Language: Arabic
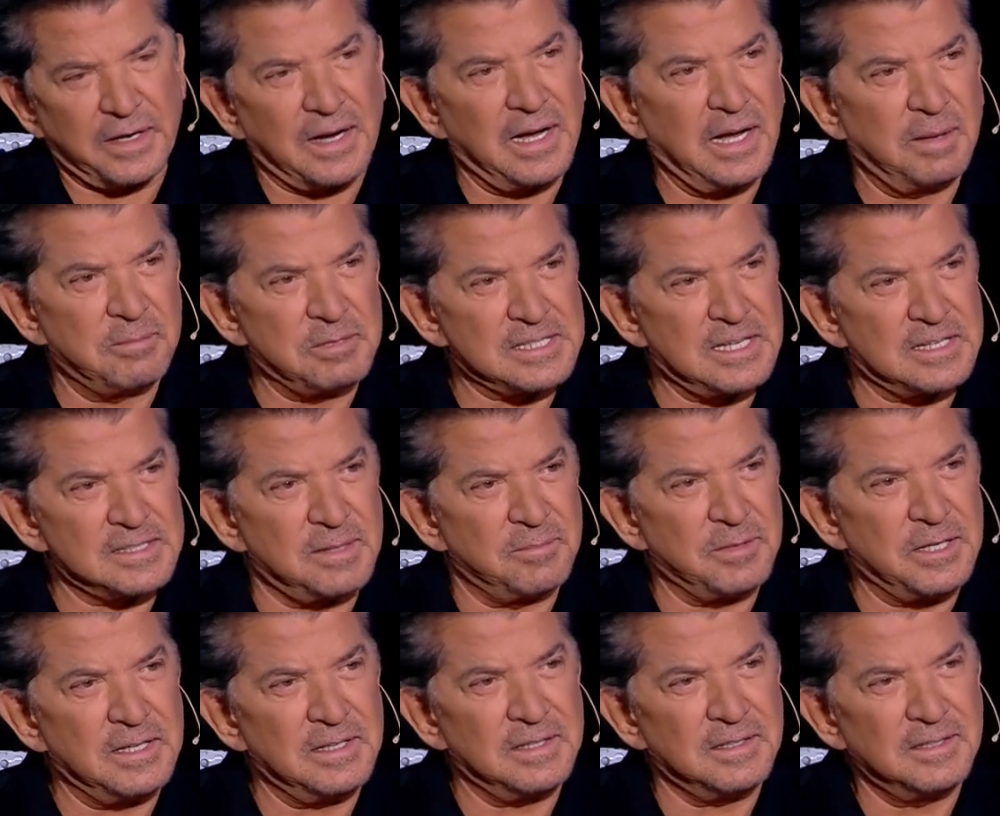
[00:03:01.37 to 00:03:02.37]
في رقابه زي
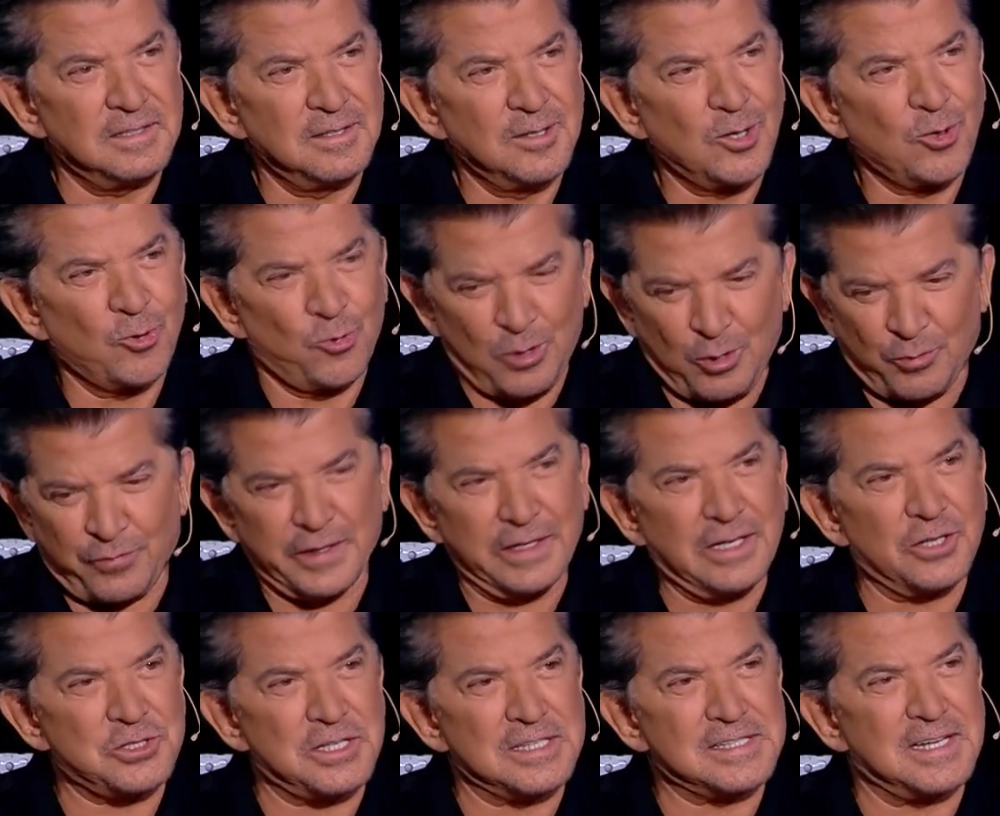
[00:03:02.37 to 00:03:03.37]
زمان مم. ولو
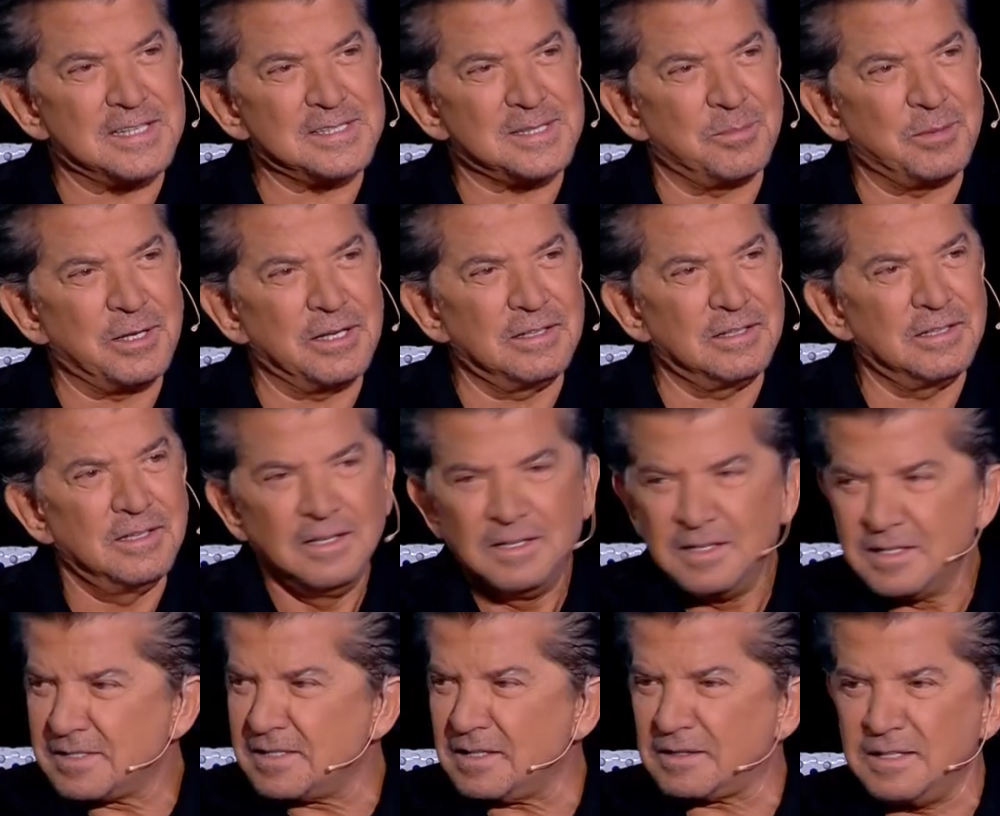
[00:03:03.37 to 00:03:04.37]
في لجن زي زمان
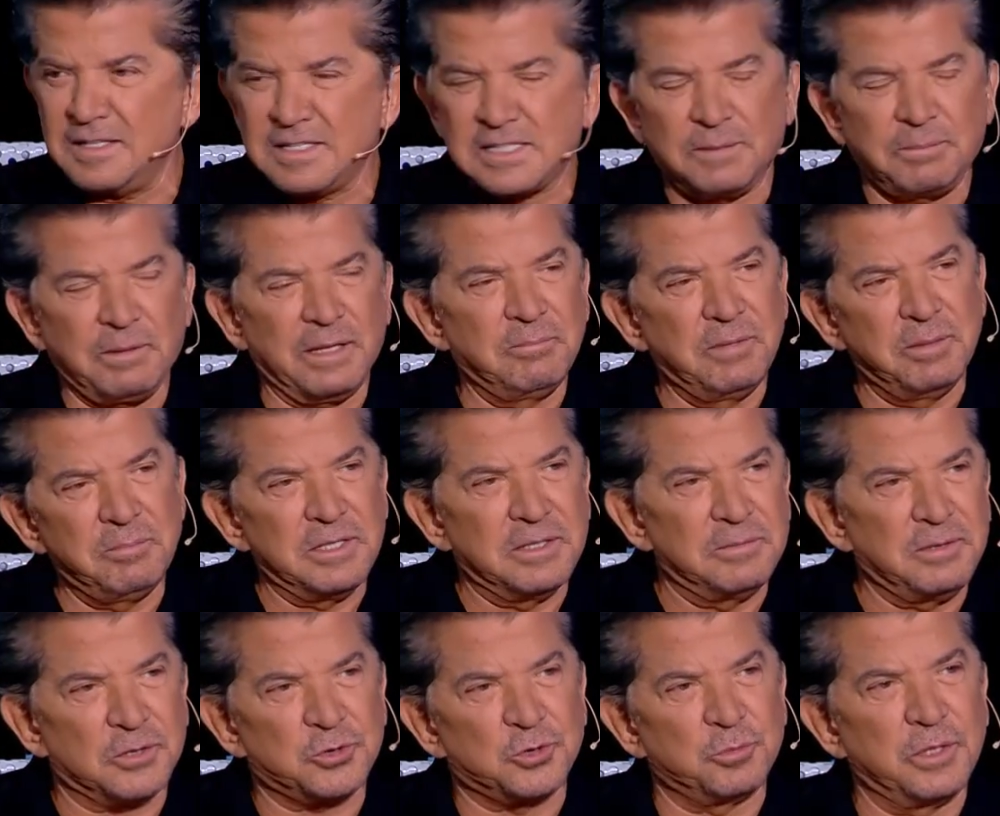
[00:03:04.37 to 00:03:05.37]
60 70%
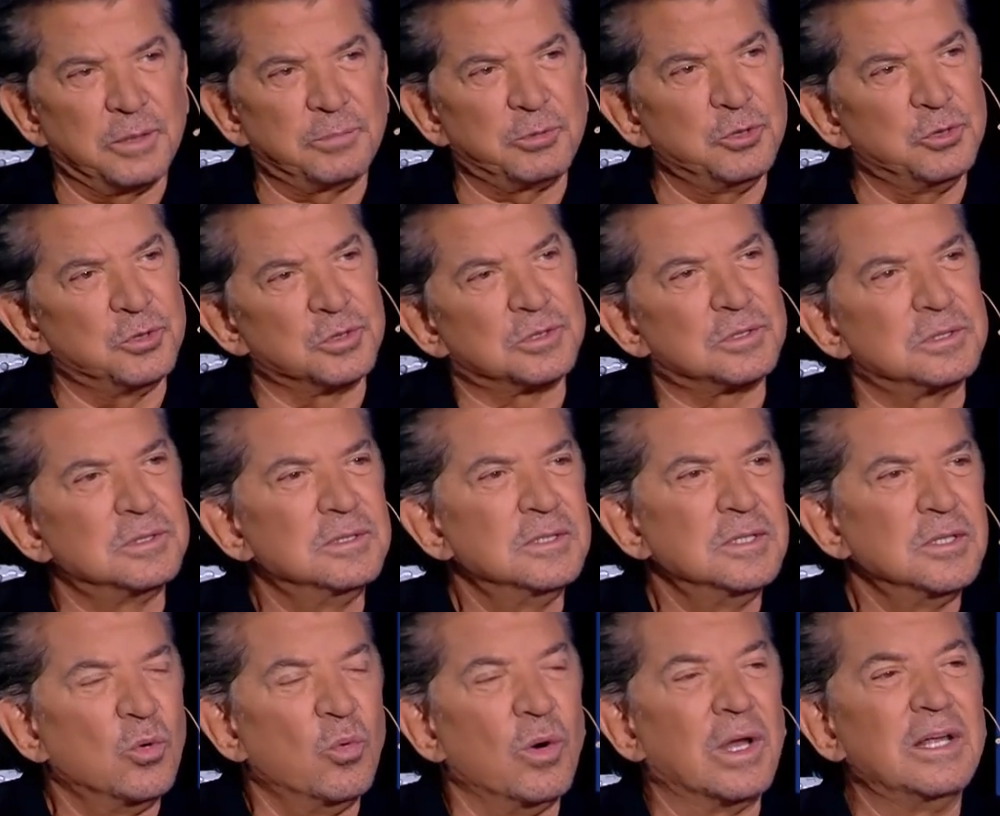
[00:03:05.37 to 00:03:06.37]
بيقعدوا بالبيوت
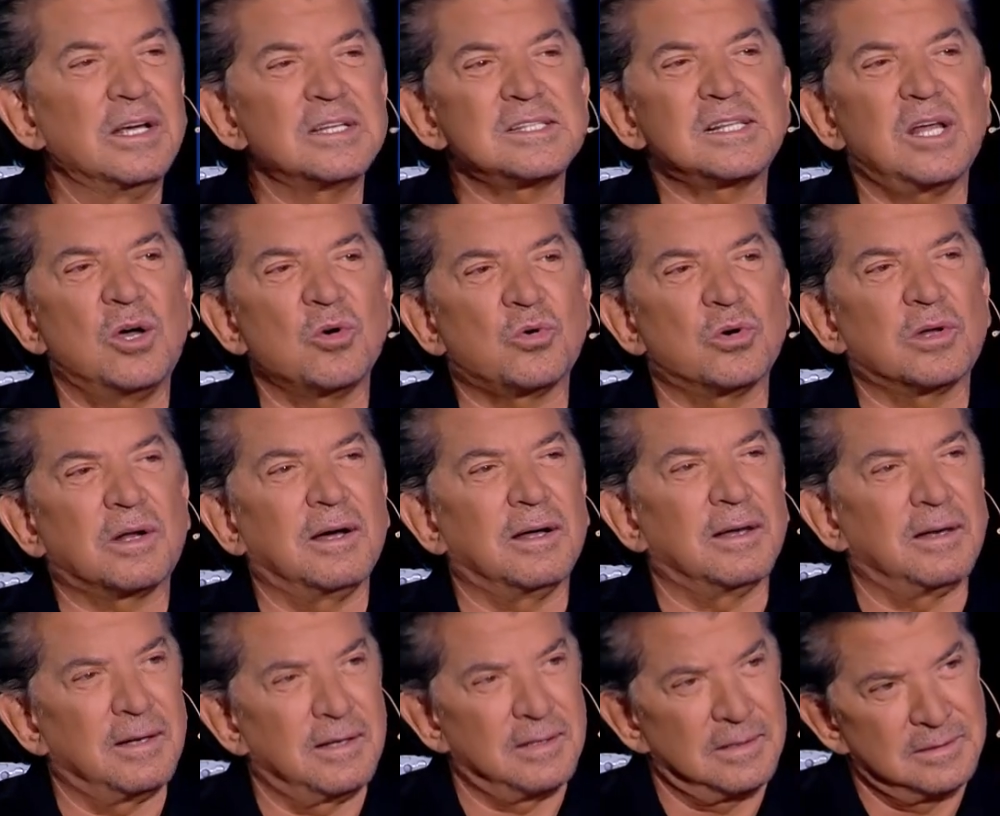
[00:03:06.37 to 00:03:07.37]
أوف. ولا يصلحوا
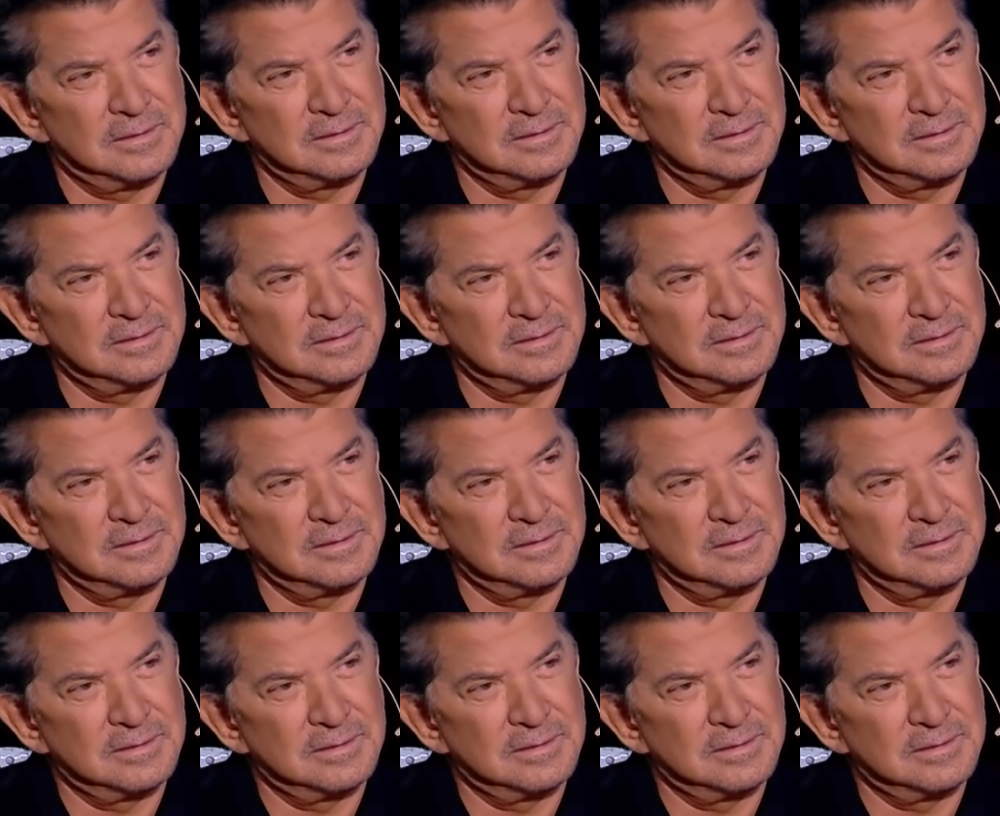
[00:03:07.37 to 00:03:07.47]
كورال